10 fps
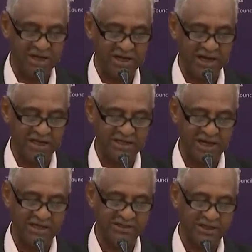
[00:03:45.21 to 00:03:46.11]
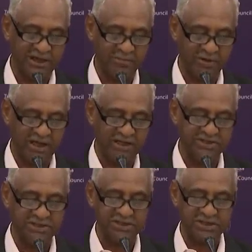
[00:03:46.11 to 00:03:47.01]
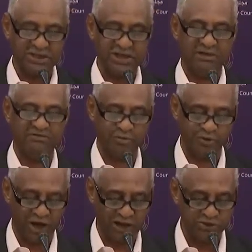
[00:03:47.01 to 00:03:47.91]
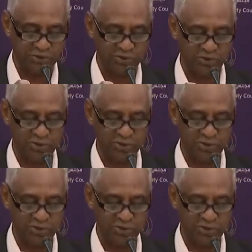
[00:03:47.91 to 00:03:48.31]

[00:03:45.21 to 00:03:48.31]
لكن أيضا المجلس آه، في مناقشته